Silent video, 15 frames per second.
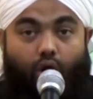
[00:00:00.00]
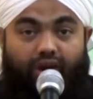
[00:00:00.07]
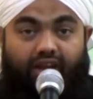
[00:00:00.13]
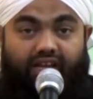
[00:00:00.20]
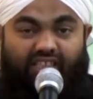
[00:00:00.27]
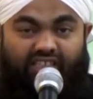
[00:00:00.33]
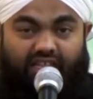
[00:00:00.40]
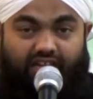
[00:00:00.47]
और
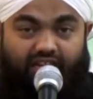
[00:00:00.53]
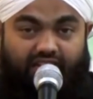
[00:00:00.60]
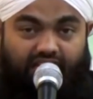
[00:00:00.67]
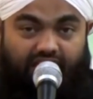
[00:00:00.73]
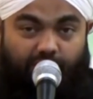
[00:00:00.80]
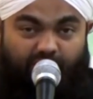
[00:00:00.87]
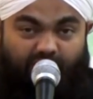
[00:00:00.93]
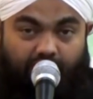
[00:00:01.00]
एक जर्रे
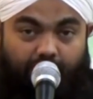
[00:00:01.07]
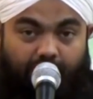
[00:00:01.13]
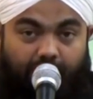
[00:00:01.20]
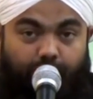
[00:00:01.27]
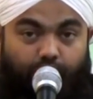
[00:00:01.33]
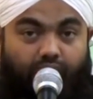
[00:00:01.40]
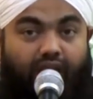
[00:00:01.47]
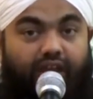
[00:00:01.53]
के
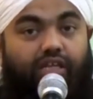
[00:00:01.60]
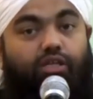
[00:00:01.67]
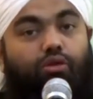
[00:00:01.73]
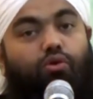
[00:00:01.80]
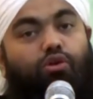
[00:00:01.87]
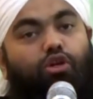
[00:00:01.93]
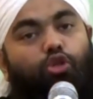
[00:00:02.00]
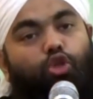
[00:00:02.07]
बराबर बुराई
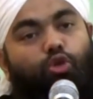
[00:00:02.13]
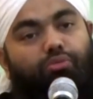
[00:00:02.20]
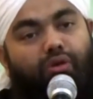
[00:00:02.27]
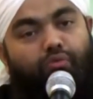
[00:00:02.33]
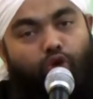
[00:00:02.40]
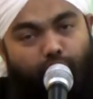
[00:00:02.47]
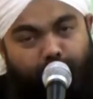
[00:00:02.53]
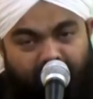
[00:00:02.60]
की होगी तुम्हें
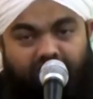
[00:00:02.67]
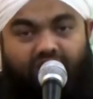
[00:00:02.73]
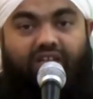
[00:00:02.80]
वो भी